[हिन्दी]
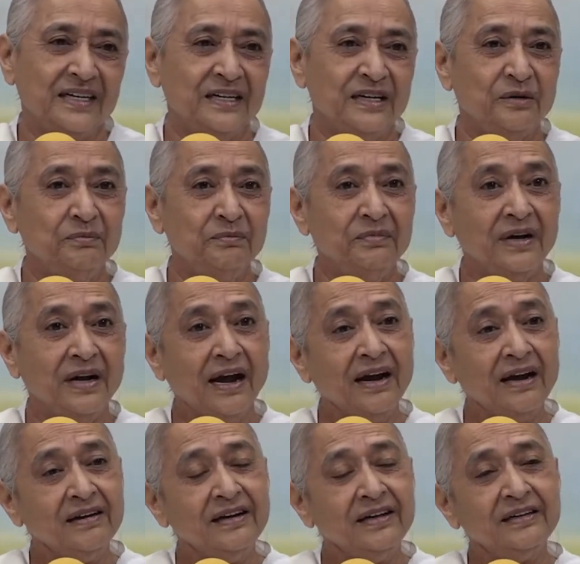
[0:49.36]
हम ना
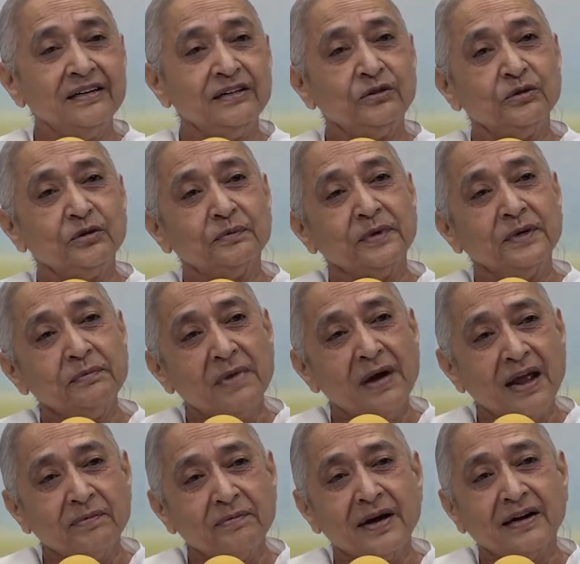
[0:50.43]
करें तो भी
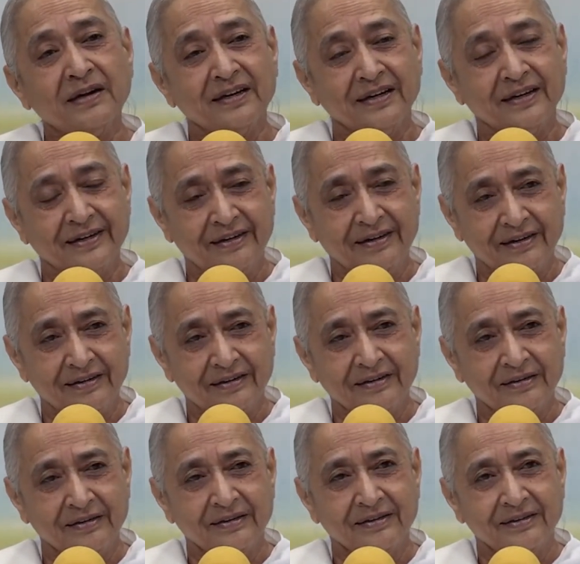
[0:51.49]
बार बार करें
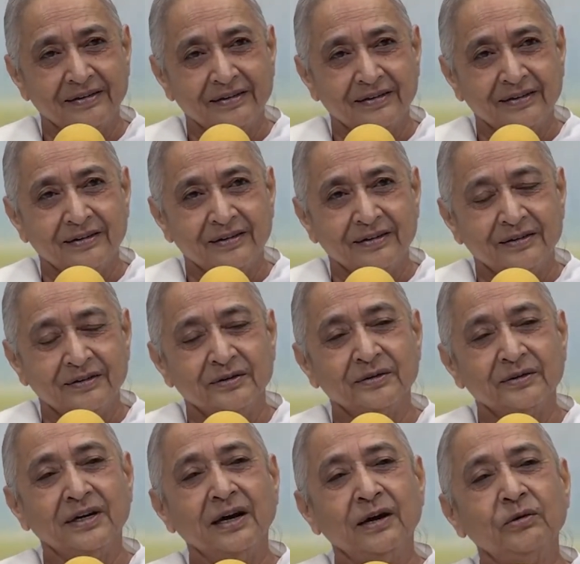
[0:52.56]
तो
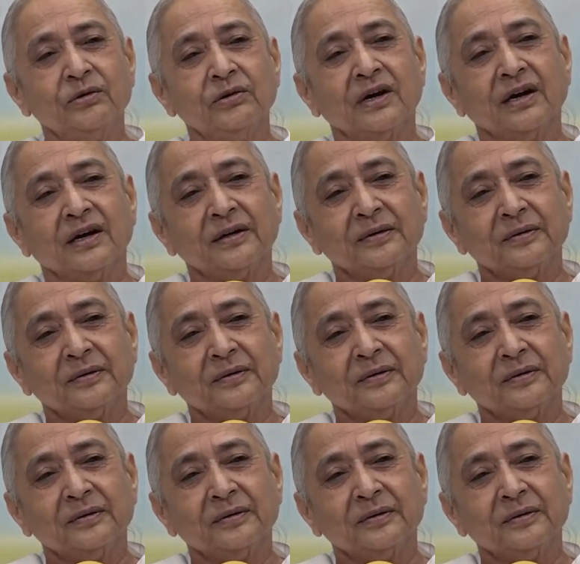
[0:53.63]
क्या होगा